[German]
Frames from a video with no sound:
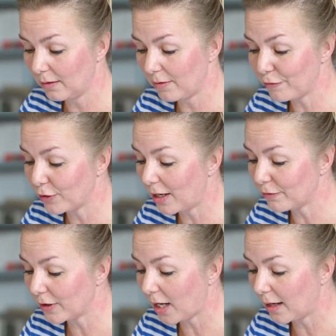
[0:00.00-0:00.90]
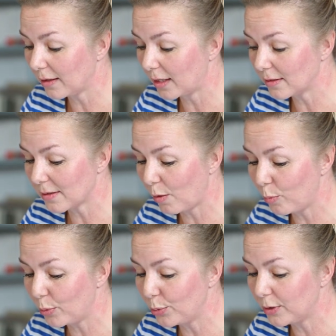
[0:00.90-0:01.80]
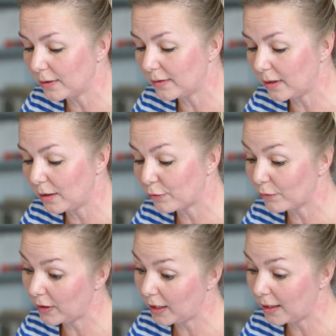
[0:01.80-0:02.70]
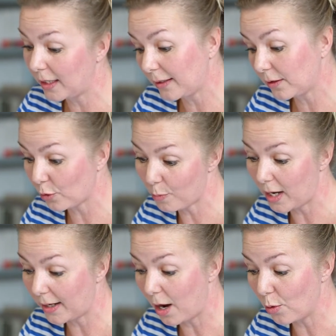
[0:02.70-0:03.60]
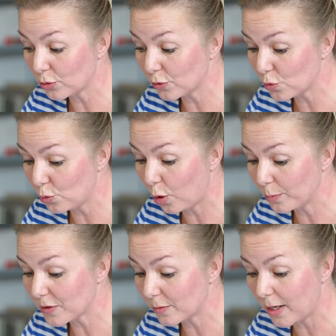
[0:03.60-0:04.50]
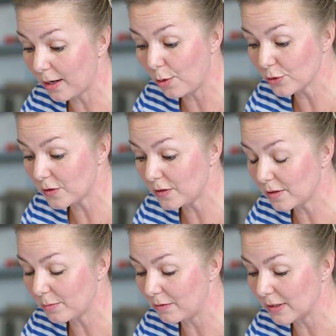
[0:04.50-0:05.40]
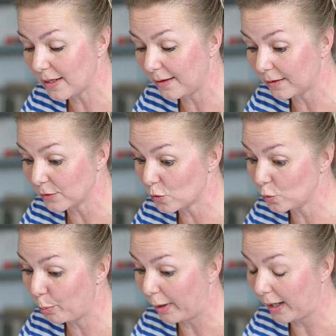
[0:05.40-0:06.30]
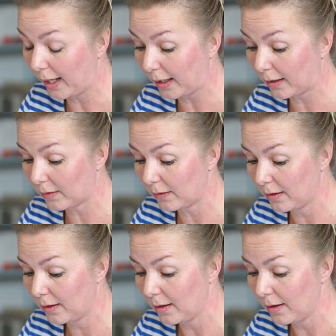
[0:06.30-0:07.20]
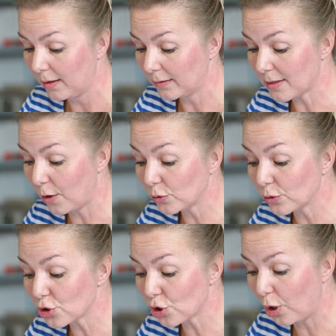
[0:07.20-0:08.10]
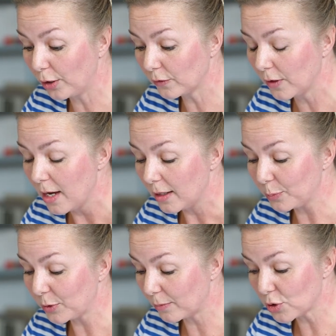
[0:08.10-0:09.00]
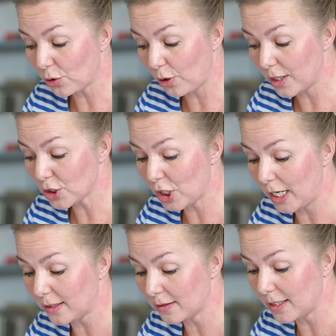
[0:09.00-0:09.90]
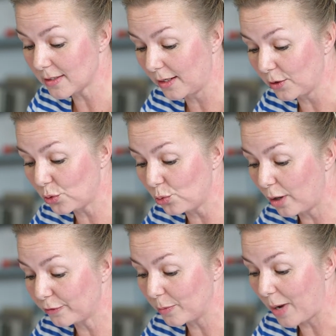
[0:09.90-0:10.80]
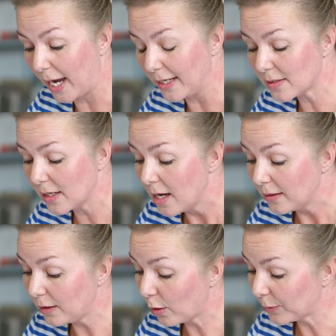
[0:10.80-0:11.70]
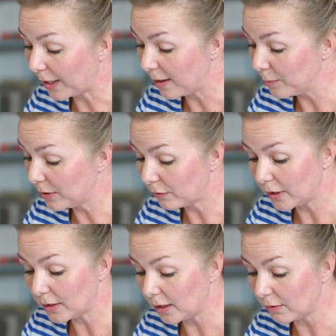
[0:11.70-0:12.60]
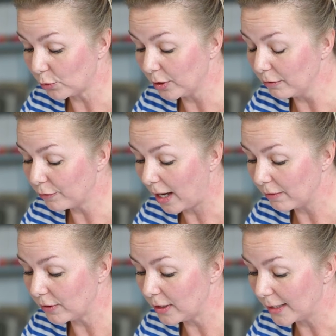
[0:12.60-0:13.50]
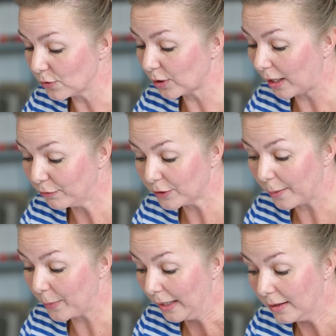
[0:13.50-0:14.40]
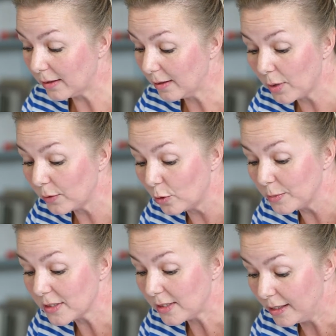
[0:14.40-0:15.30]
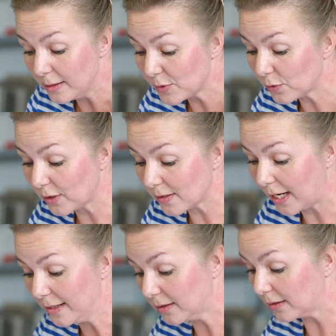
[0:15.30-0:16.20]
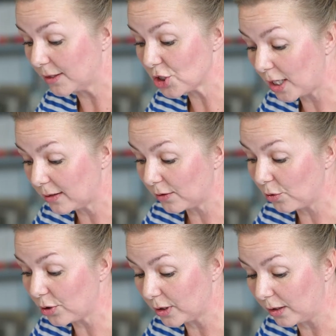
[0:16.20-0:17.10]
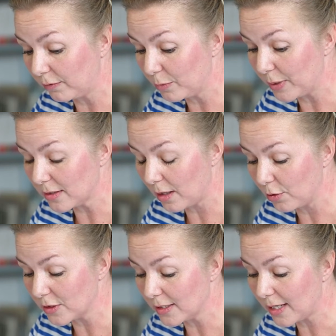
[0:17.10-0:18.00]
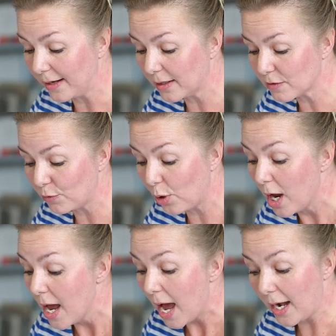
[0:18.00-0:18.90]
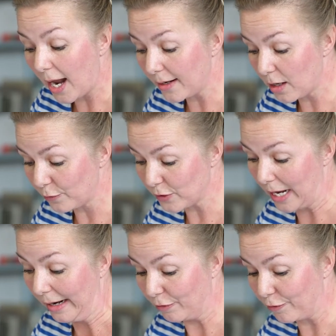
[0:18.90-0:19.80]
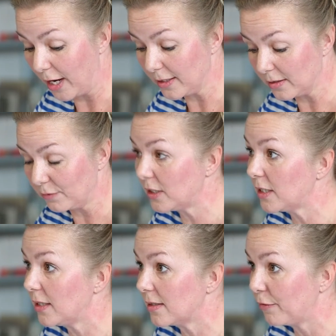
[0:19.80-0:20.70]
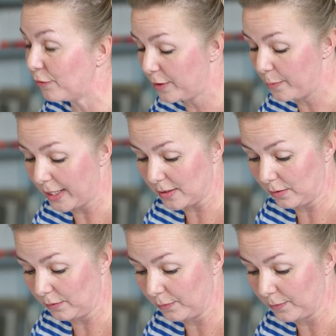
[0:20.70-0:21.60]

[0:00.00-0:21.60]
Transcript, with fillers: War von Anfang an eine saublöde Idee. Von wegen, leg dir doch mal ein Auto zu, kommst du mal raus, siehst du mal was anderes. Super, echt. Das Auto ist Schrott. Ich bin am Steuer schlechter als eine Kuh auf dem Eis. Nie kommt einer mit, wenn ich irgendwo hinfahren will. Also treffe ich am Ende immer nur mich selbst. Und das halte ich in der Stadt dann doch irgendwie besser aus als anderswo. Alleine aufs Land fahren ist wie Tesafilm essen.